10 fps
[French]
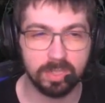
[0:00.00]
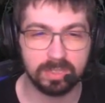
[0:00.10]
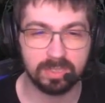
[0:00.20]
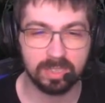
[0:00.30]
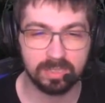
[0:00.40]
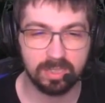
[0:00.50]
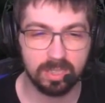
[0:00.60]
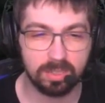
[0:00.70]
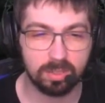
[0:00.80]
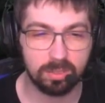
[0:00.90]
c'est
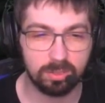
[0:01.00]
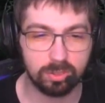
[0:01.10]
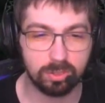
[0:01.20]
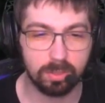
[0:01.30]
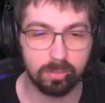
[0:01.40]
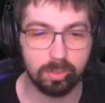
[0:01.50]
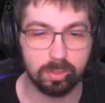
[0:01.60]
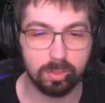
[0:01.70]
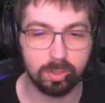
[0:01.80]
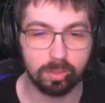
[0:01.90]
assez étrange comme
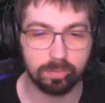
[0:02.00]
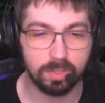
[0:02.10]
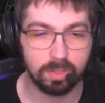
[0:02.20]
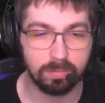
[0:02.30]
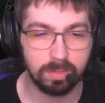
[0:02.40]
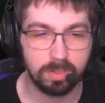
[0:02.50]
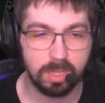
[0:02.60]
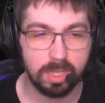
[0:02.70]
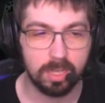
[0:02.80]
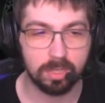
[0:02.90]
environnement.
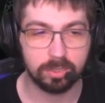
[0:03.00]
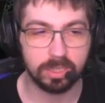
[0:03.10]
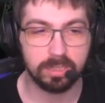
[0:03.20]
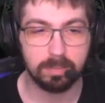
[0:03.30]
J'ai